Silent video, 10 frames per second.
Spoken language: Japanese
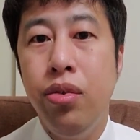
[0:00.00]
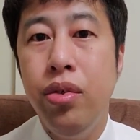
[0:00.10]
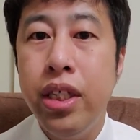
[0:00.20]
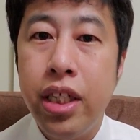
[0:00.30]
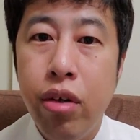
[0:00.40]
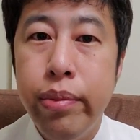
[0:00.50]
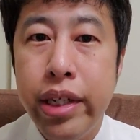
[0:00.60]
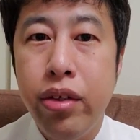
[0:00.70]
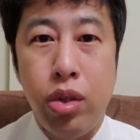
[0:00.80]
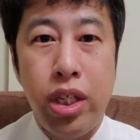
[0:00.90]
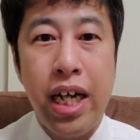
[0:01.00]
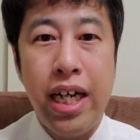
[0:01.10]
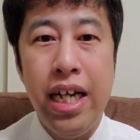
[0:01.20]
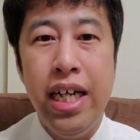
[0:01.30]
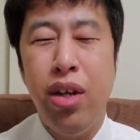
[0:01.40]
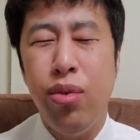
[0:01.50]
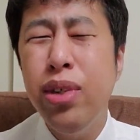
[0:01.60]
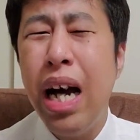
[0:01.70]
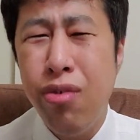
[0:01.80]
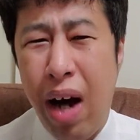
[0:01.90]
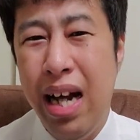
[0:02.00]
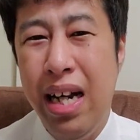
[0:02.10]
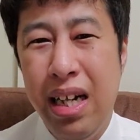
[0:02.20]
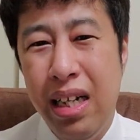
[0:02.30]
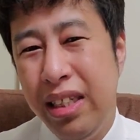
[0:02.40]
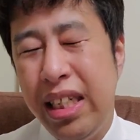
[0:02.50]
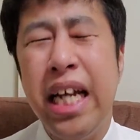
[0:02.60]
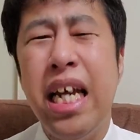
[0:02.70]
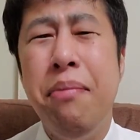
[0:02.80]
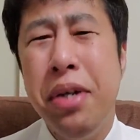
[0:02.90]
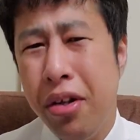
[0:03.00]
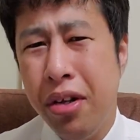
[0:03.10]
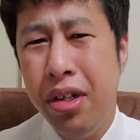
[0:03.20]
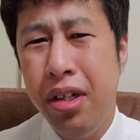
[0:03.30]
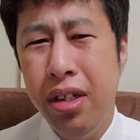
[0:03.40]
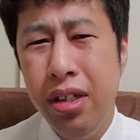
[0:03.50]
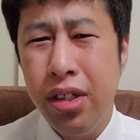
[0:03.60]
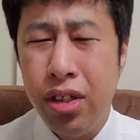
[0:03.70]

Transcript: 雰囲気って読むんでっと教えてあげりゃいいけど、普段は指摘やめよう。